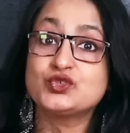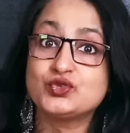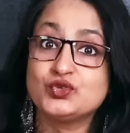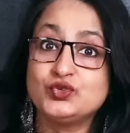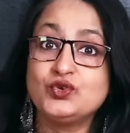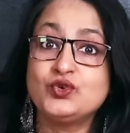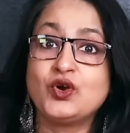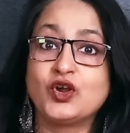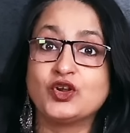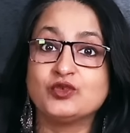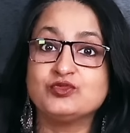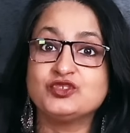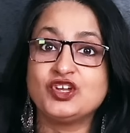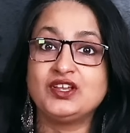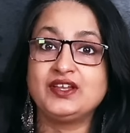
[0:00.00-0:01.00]
শুধু
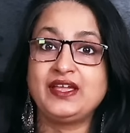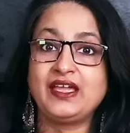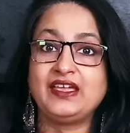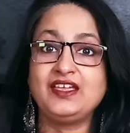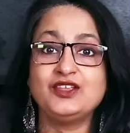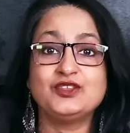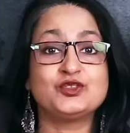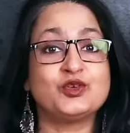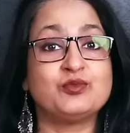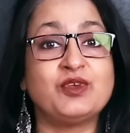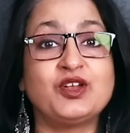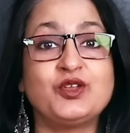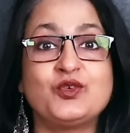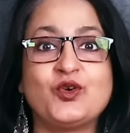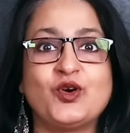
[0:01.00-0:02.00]
গরম জল খেয়েই
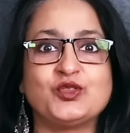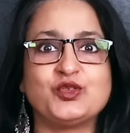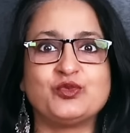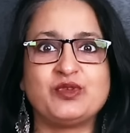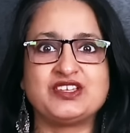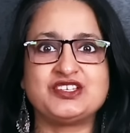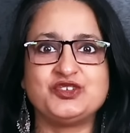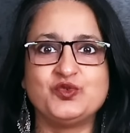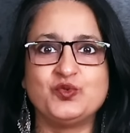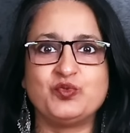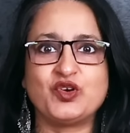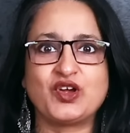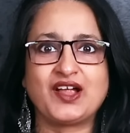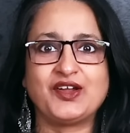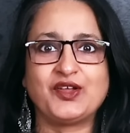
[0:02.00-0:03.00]
তোমার কত বেশি
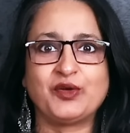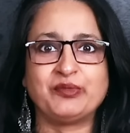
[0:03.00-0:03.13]
উপকার